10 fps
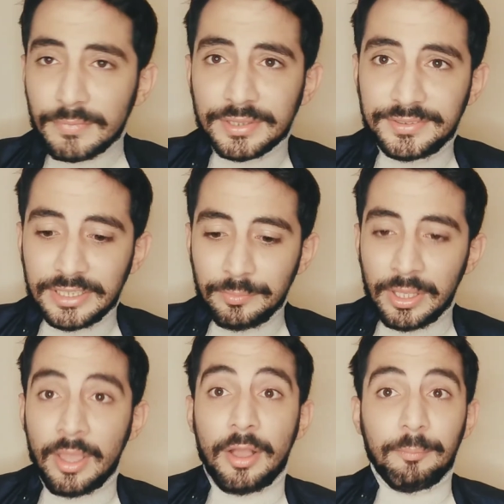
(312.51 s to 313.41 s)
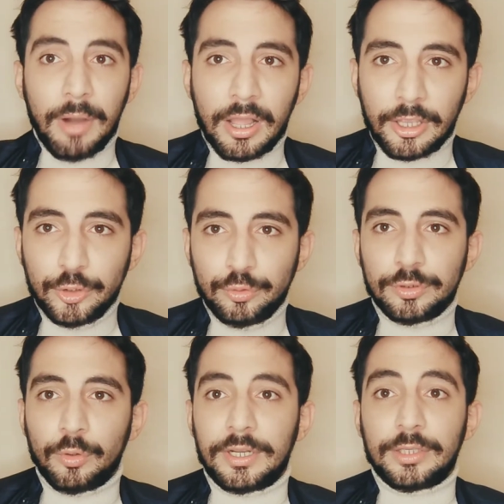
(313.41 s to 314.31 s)
Seni bir banka
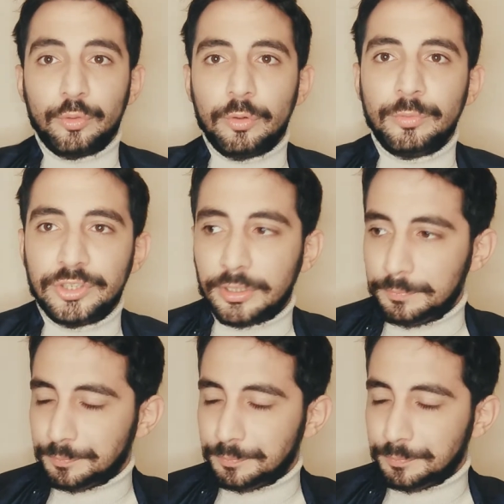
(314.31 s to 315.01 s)
cüzdanı olarak görmeyecek